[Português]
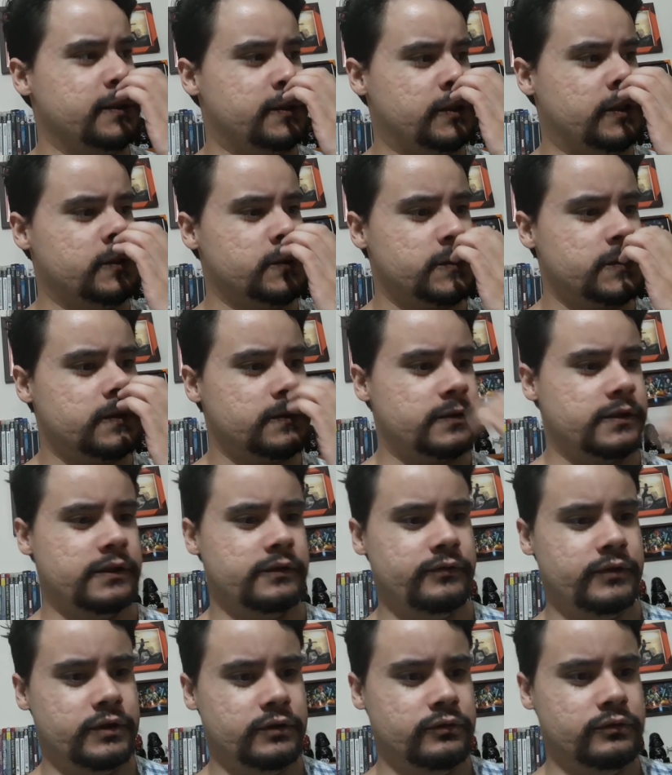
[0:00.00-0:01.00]
Tava, tava
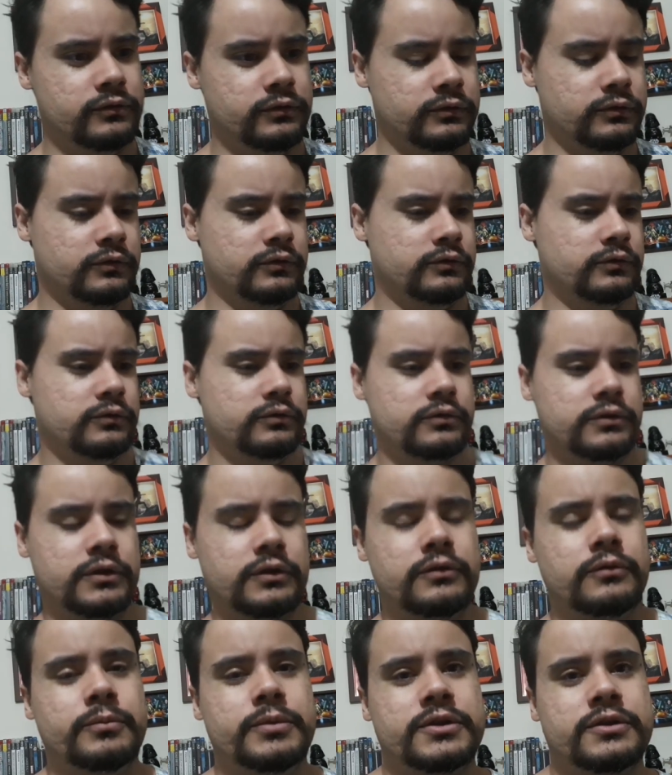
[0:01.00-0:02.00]
vendo o que
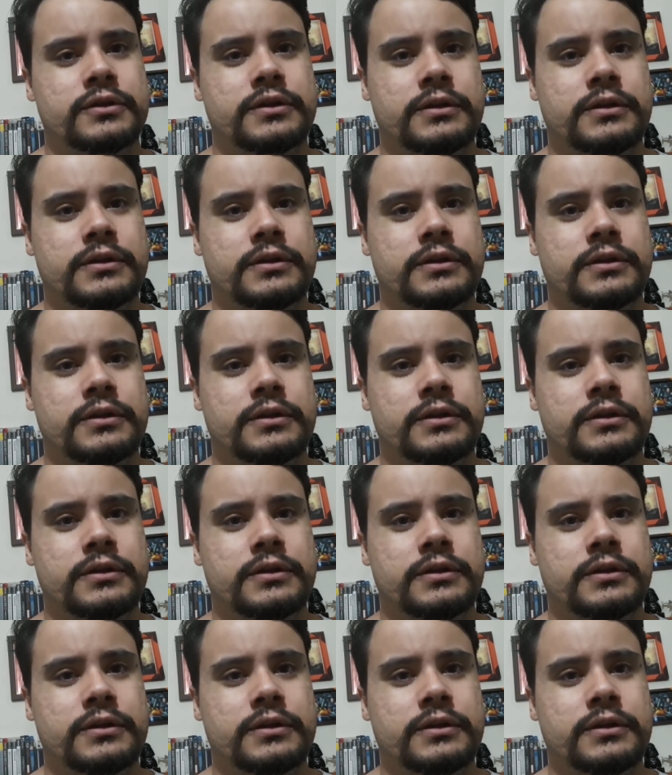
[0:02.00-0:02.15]
o pessoal